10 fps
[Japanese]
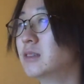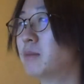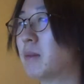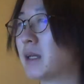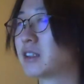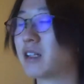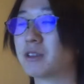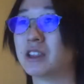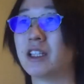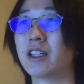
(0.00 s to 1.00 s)
まあ、バグかも
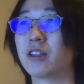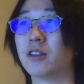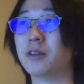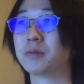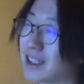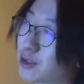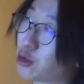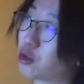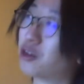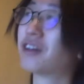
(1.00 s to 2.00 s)
しんないけど。いや、ちょっ
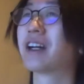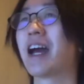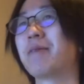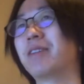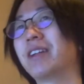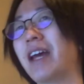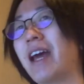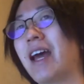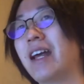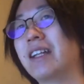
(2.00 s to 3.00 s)
と今回も
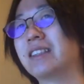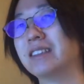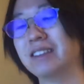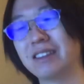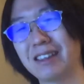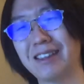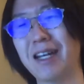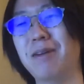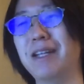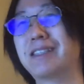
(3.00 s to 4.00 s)
ね、全然
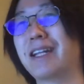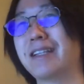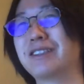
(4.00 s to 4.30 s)
ダメでしたね。